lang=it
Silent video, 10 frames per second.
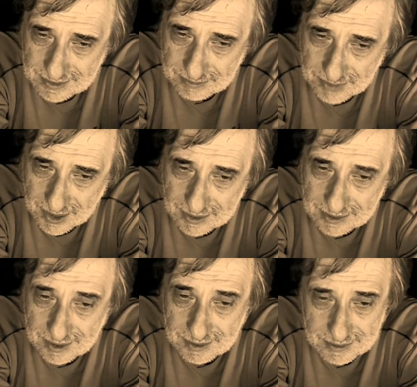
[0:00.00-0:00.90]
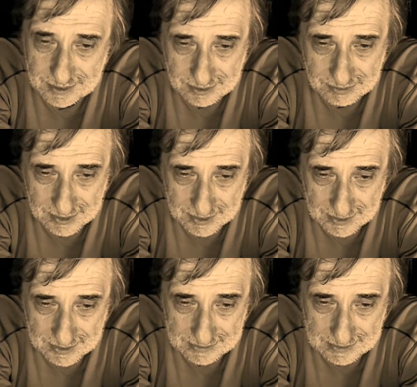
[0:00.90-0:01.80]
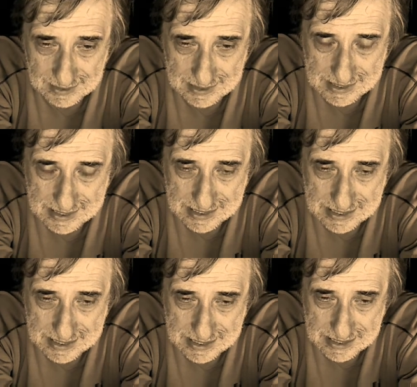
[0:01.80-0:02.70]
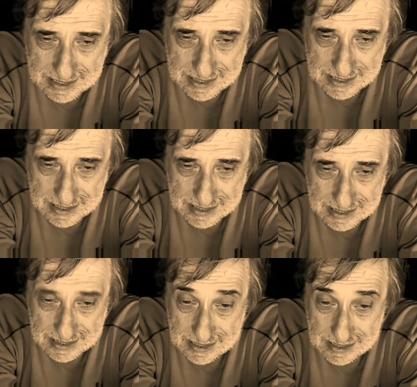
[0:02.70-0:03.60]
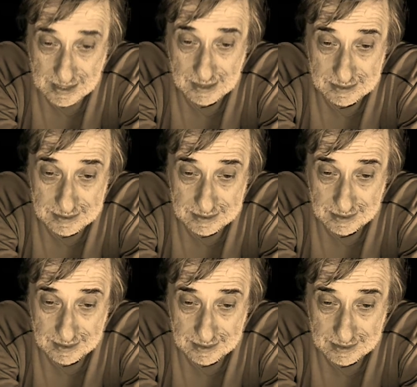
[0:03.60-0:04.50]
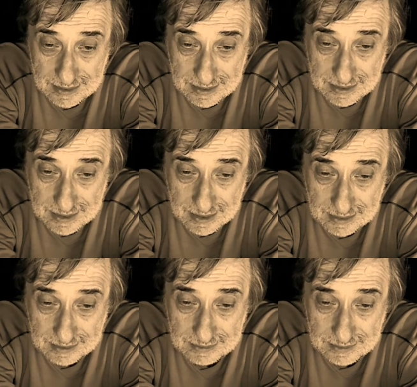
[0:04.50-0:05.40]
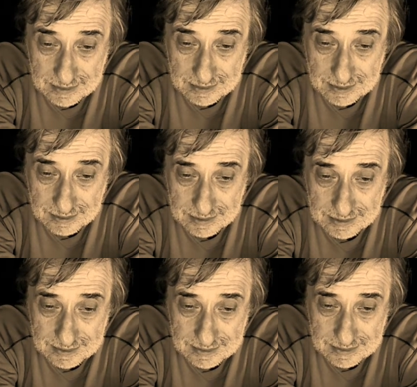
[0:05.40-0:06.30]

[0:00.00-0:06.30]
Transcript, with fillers: i miei ricordi di quelle lettere a essere ridicoli.